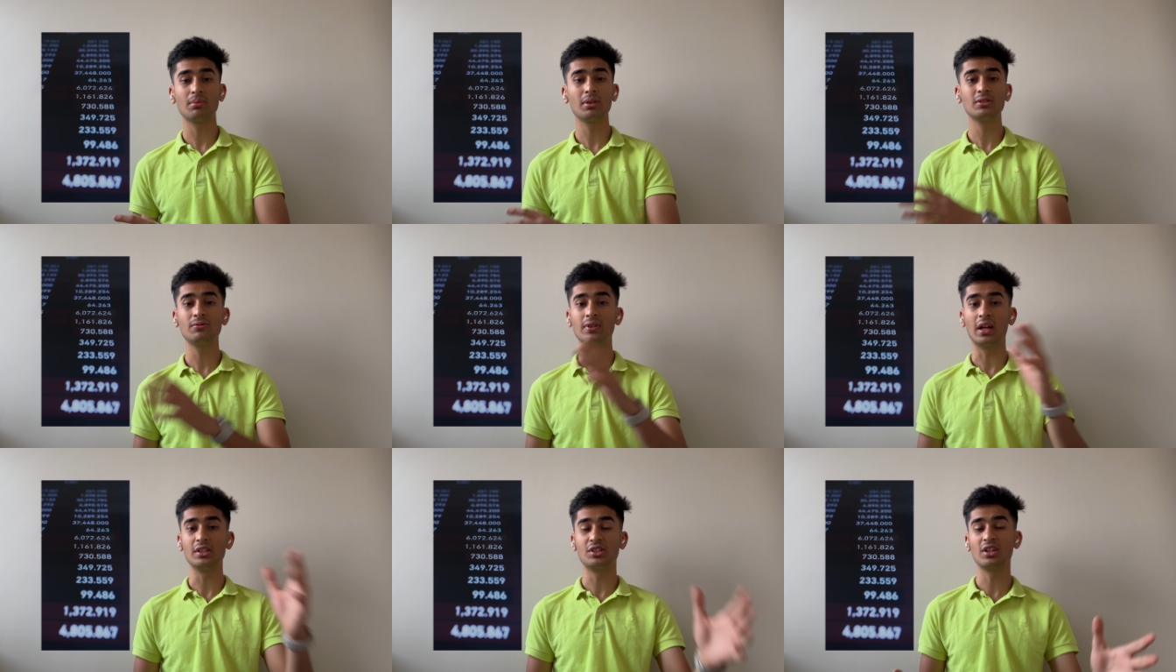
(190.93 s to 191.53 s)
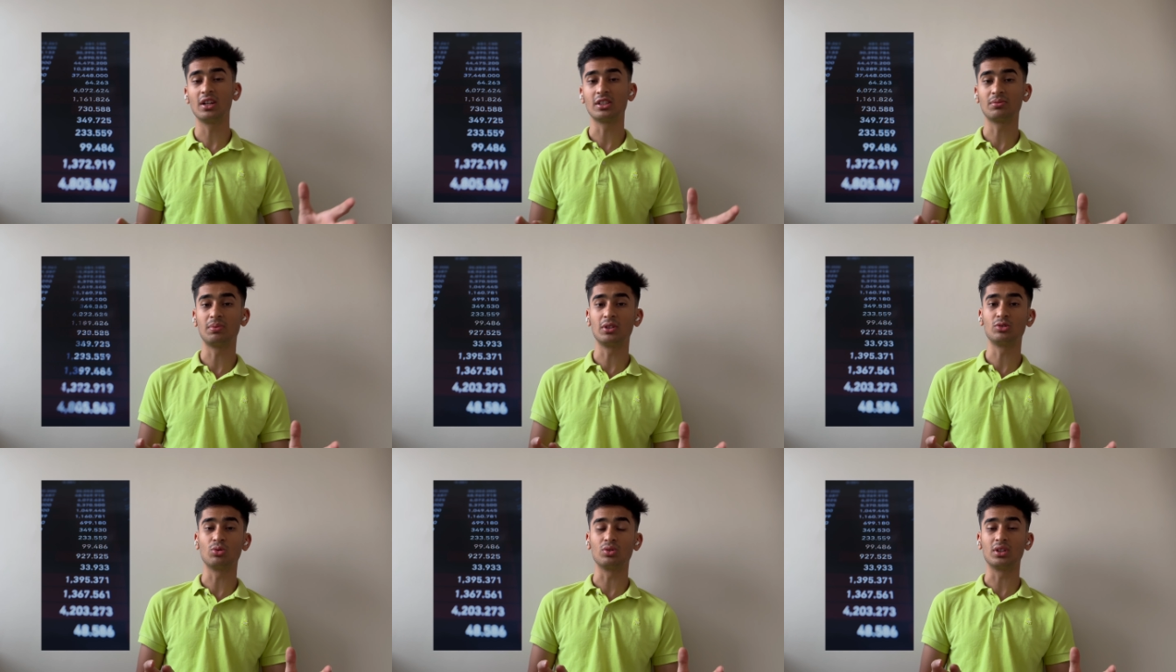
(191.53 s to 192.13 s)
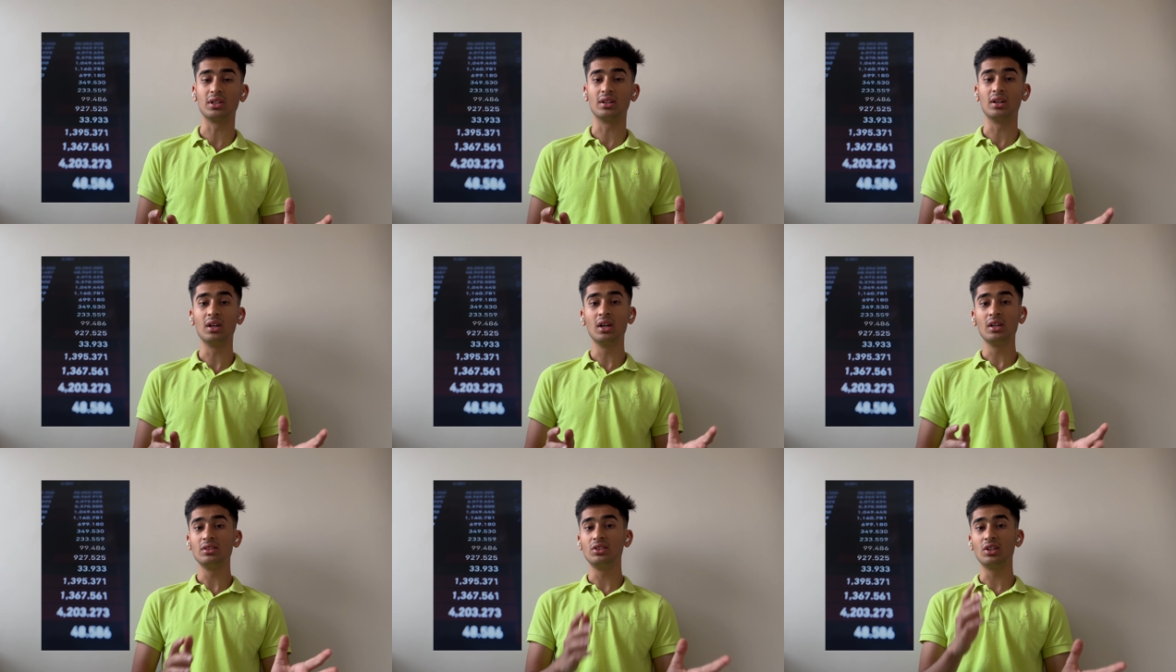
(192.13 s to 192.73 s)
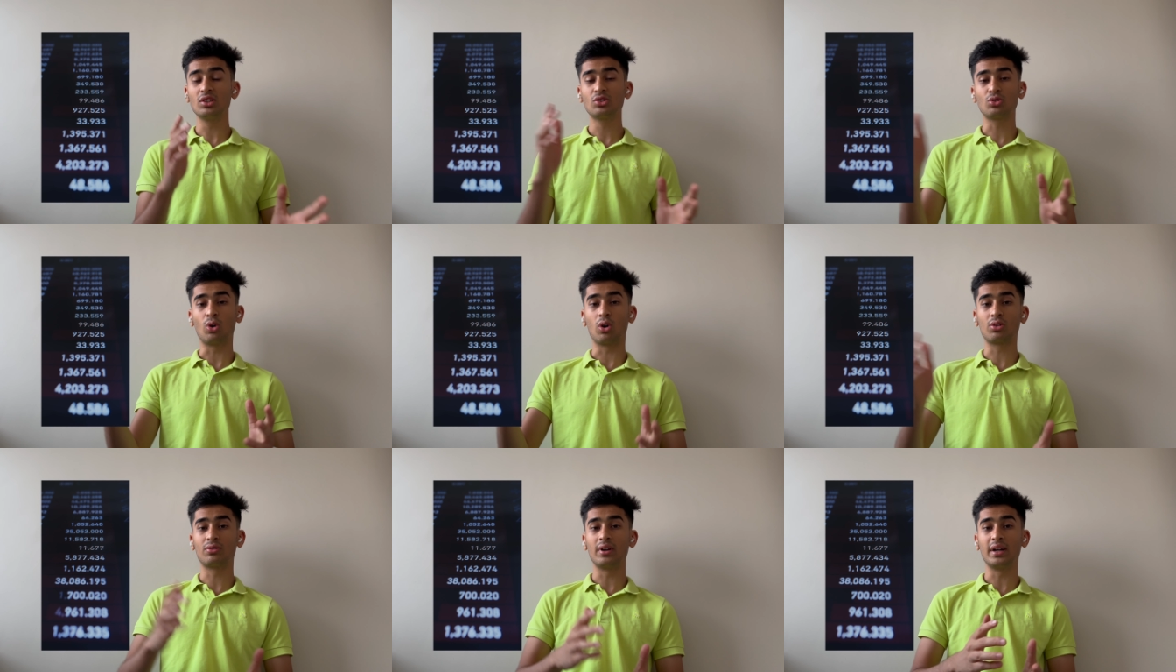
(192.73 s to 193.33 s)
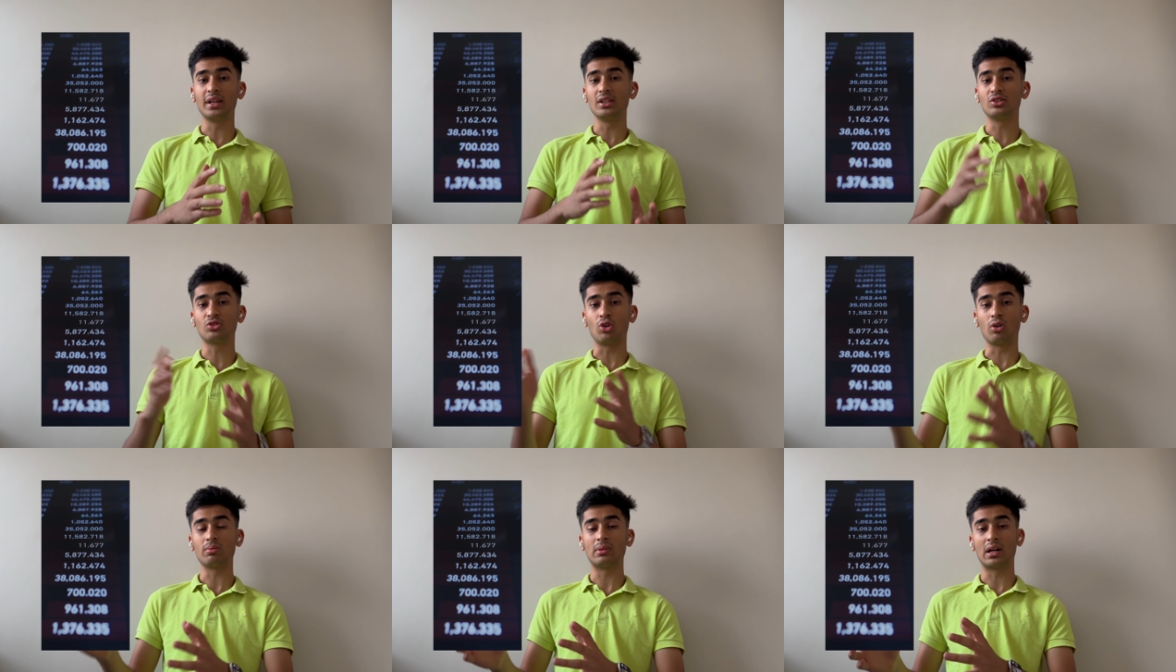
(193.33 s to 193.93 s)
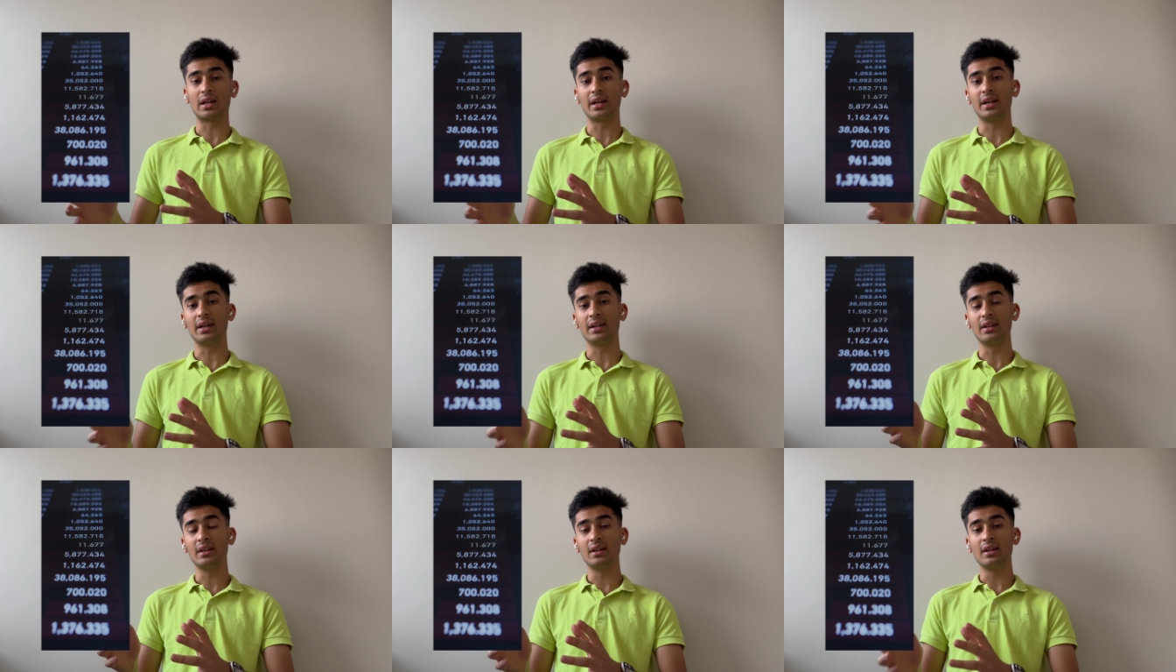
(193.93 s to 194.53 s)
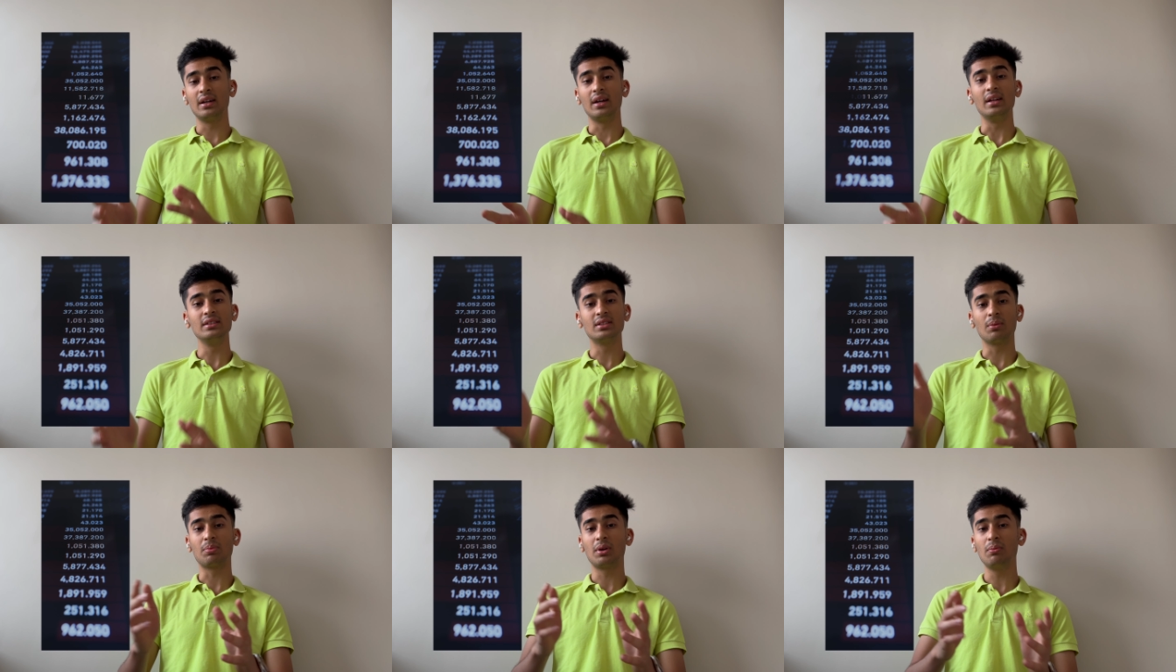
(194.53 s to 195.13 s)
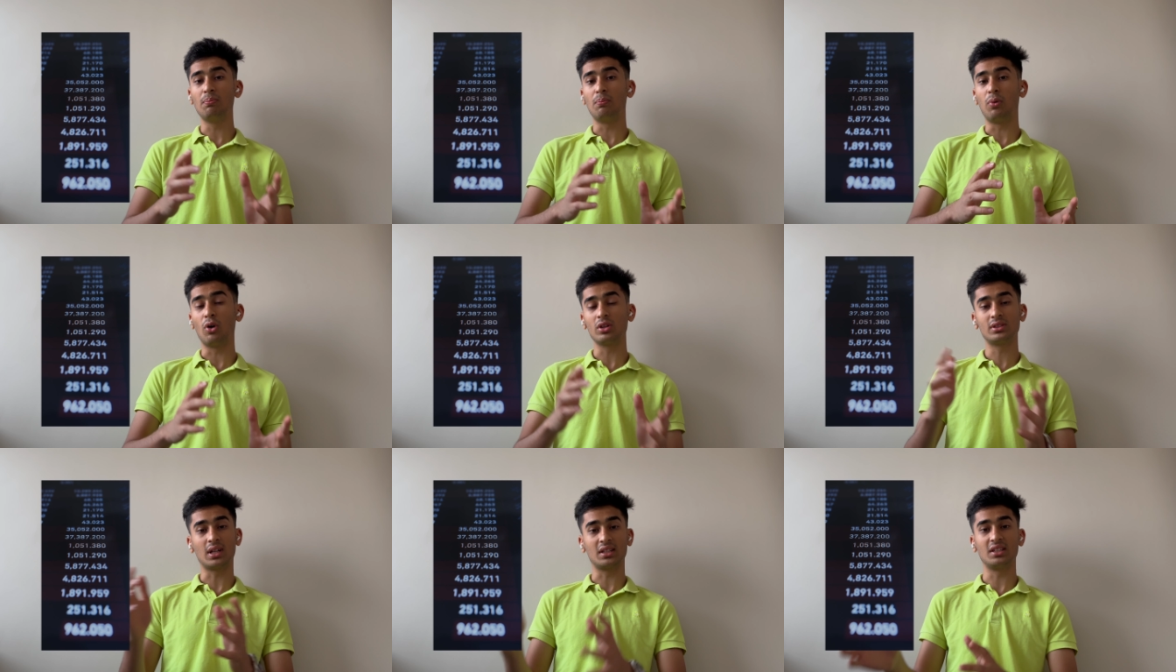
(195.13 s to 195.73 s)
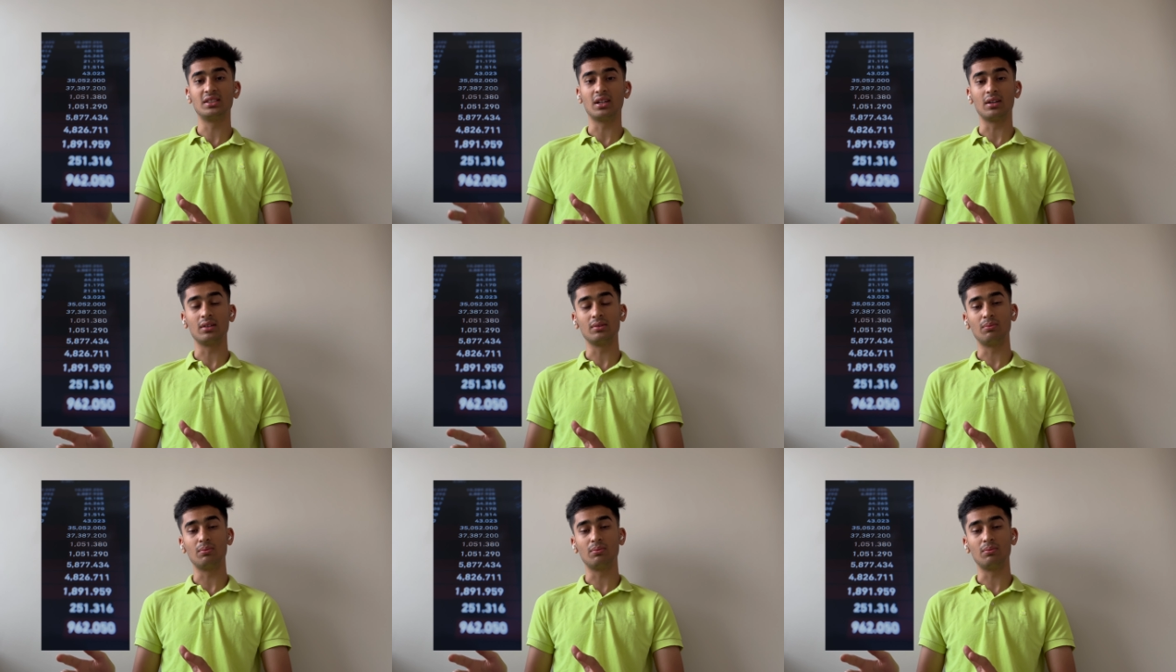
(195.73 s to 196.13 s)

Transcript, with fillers: के पास फाइनेंशियल एक्सपर्ट्स होते हैं जिन्हें स्टॉक ट्रेडिंग स्टॉक मार्केट इन सब की बहुत ज़्यादा जा,